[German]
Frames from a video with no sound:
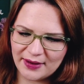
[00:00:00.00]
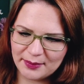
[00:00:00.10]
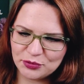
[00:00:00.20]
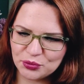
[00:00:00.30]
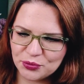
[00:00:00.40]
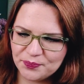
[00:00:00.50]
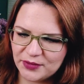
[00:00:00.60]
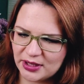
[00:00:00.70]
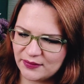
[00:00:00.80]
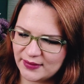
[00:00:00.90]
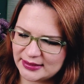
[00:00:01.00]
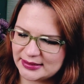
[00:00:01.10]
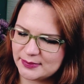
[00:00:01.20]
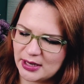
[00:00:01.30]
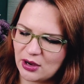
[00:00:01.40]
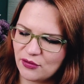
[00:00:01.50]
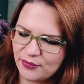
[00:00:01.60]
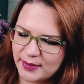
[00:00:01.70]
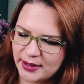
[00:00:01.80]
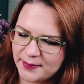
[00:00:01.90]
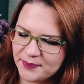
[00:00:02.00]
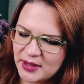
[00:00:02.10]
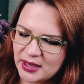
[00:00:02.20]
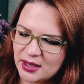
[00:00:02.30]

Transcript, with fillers: Farbton. Ich werde das mal aufmachen.